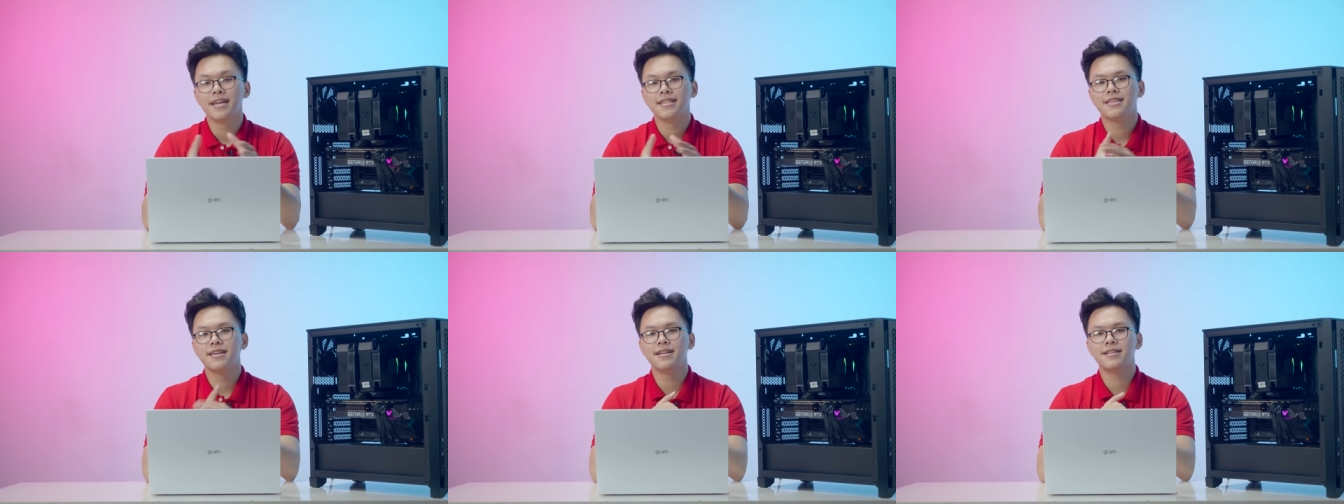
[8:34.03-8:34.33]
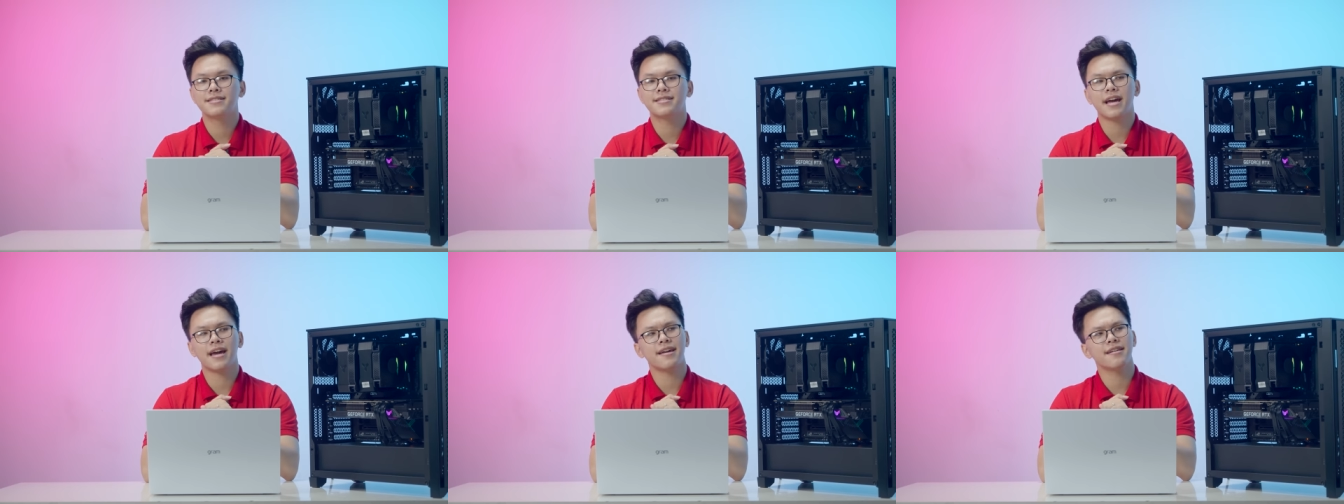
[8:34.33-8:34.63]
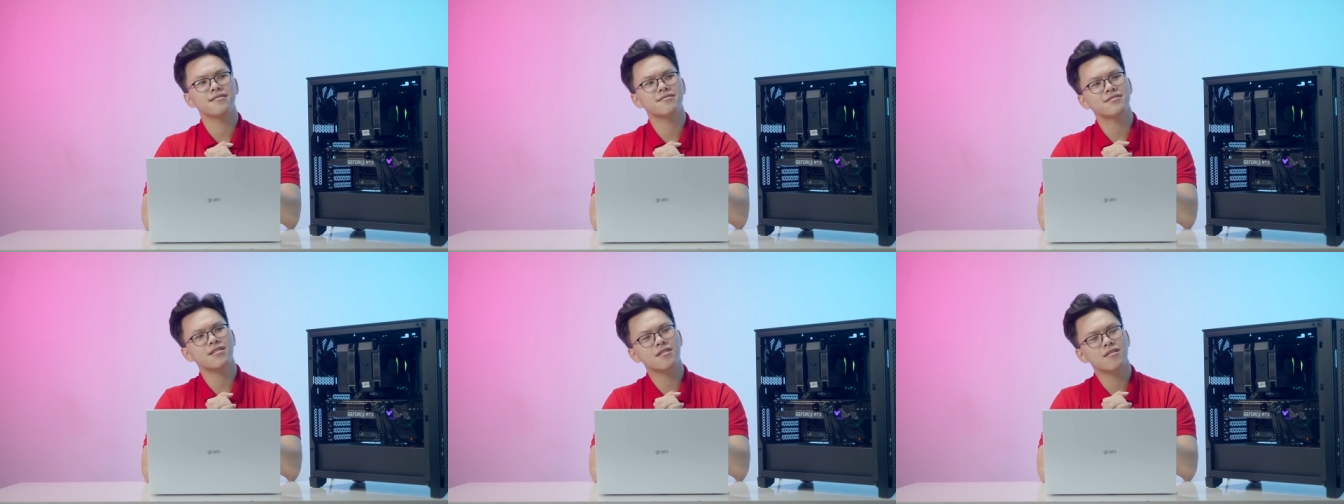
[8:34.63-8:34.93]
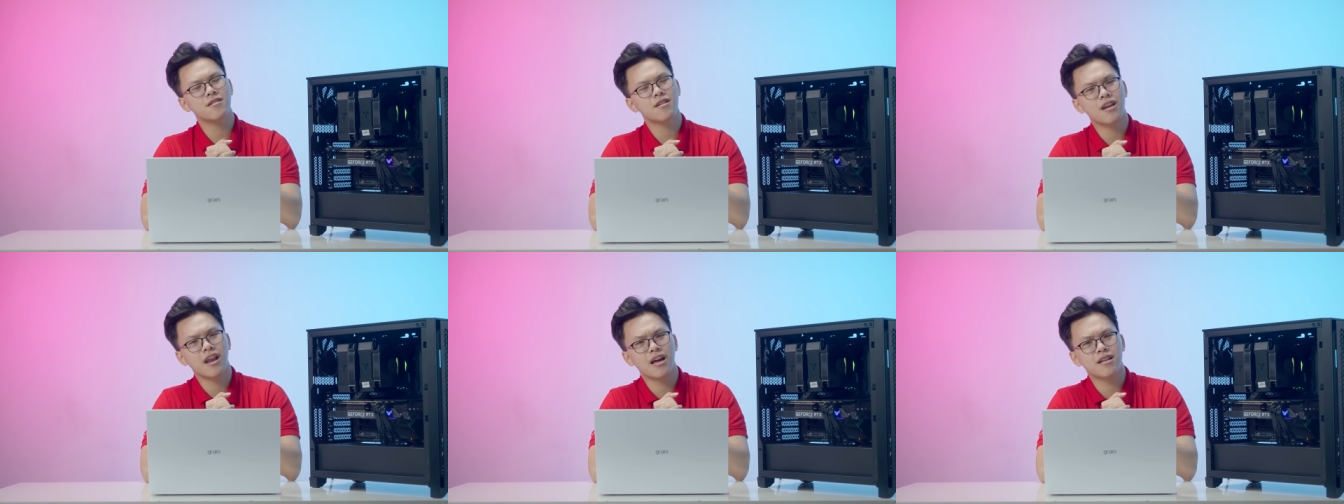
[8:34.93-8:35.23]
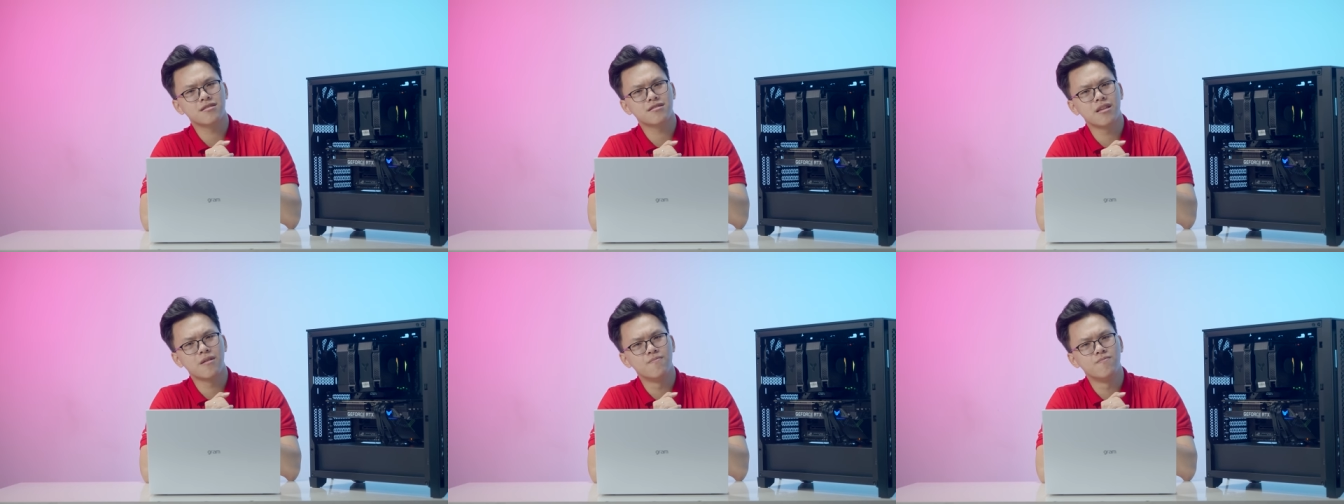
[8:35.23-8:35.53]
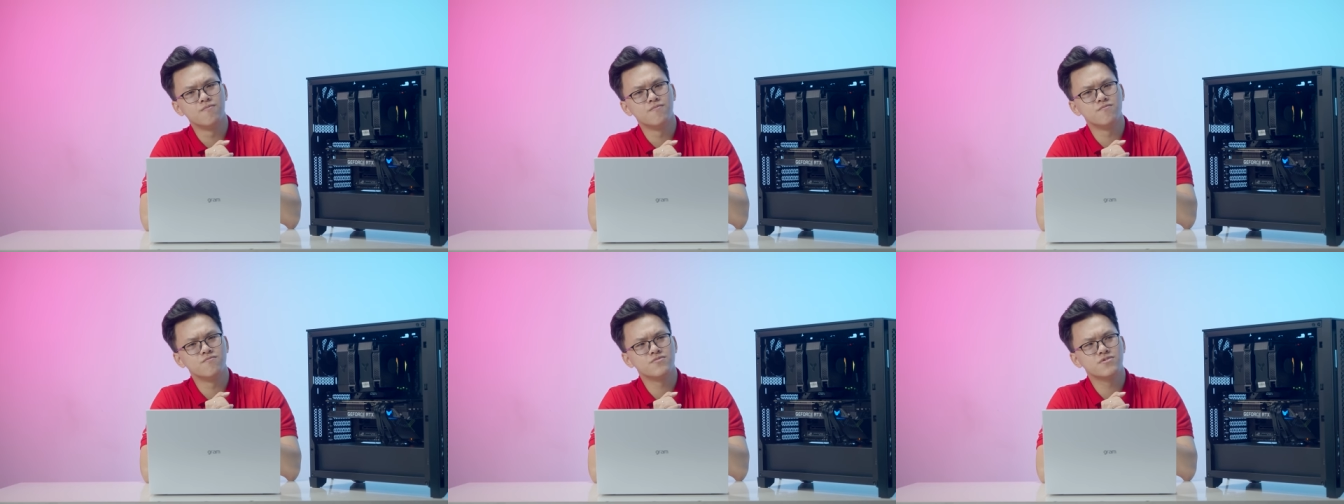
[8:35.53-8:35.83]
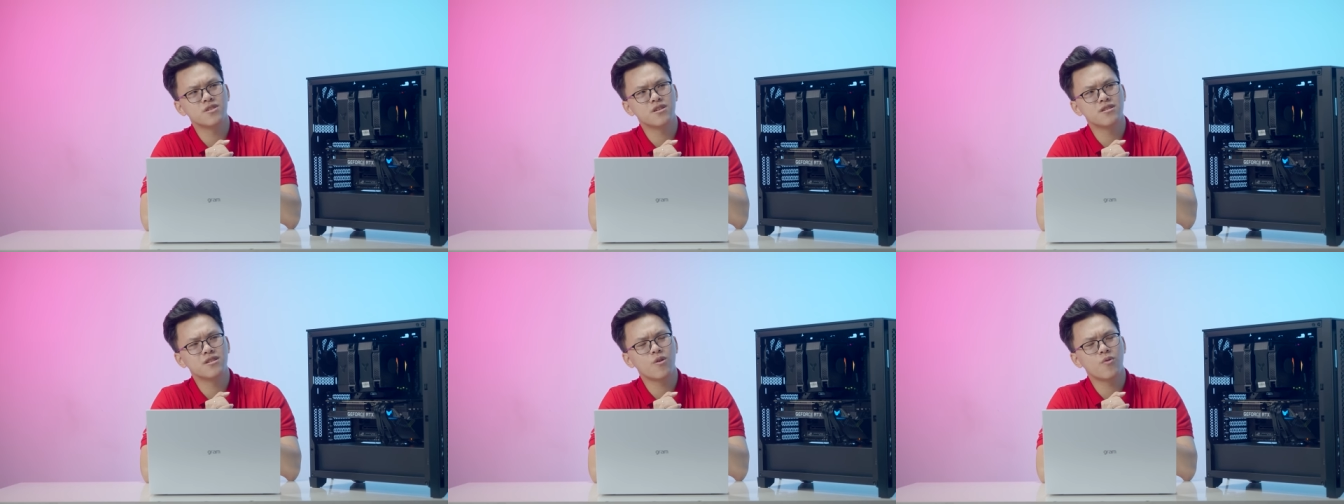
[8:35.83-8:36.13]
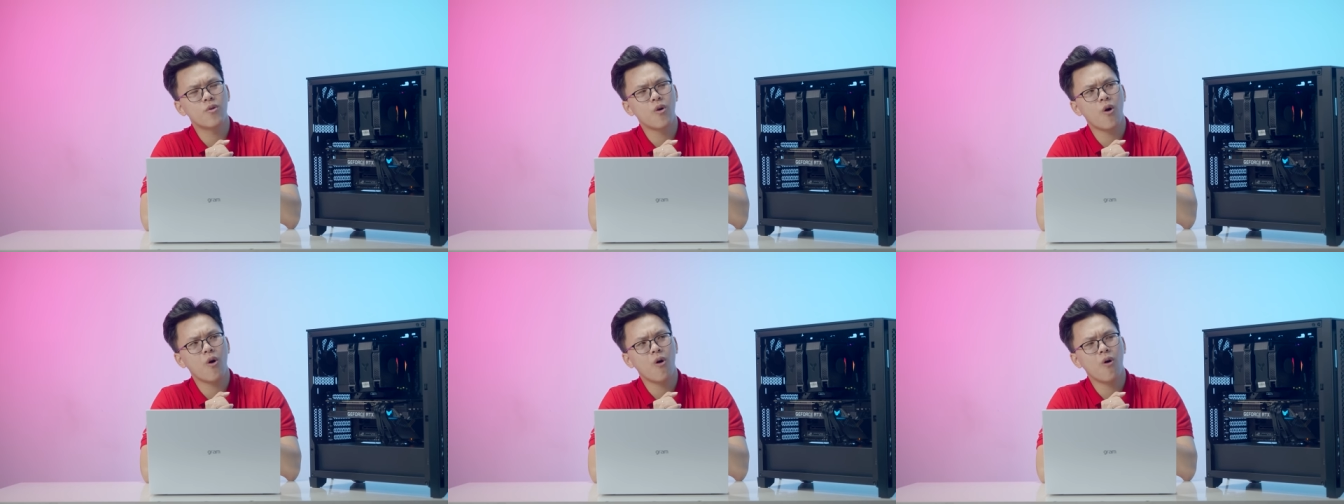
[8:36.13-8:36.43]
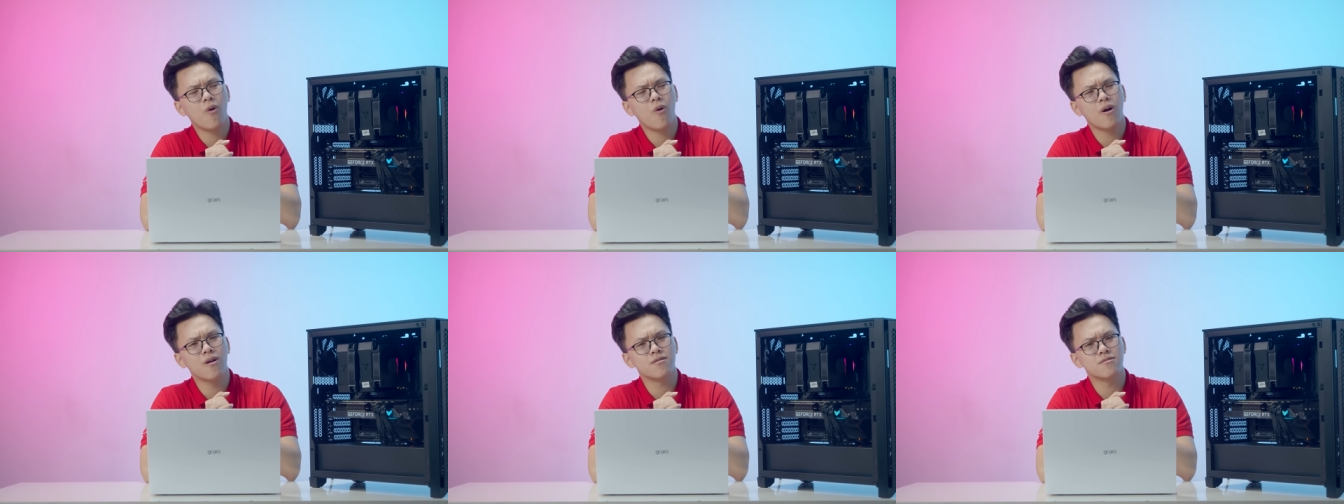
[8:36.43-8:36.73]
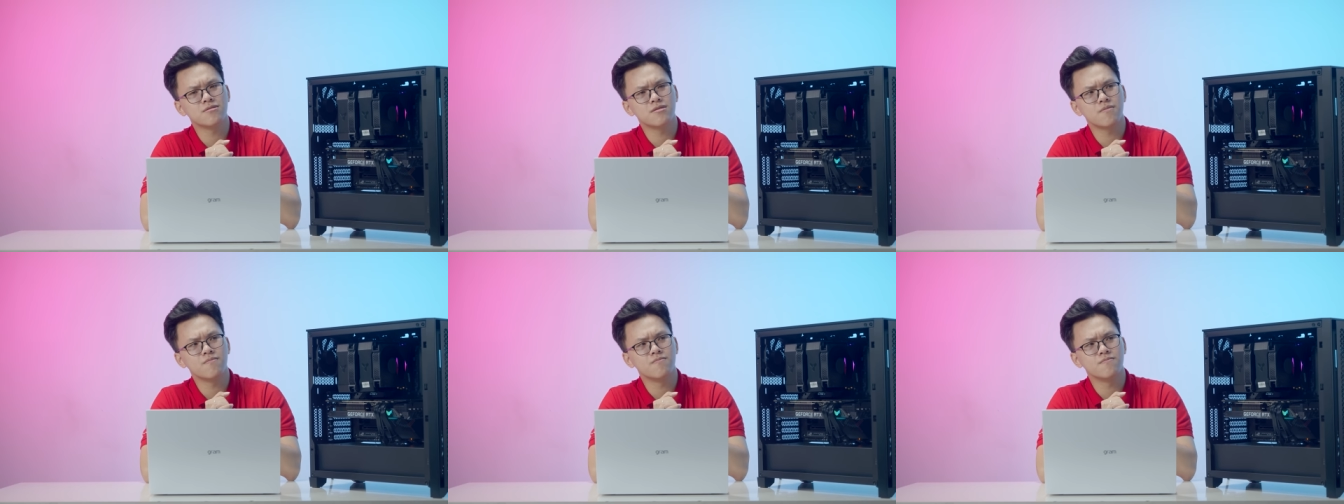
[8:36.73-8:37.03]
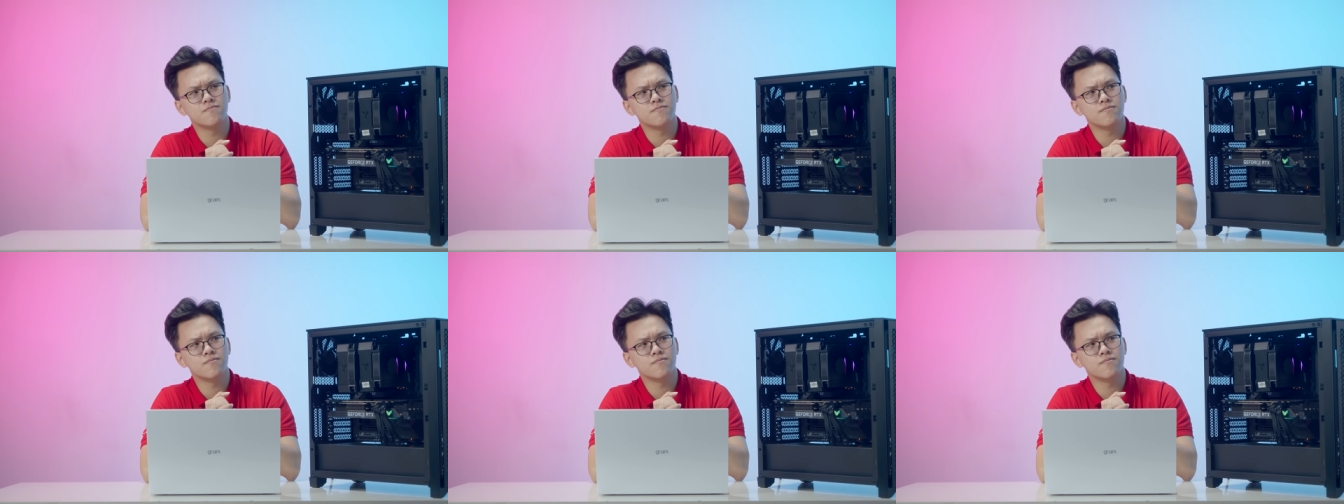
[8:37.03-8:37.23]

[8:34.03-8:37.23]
thì chạy chắc là tầm rơi đâu đó khoảng tầm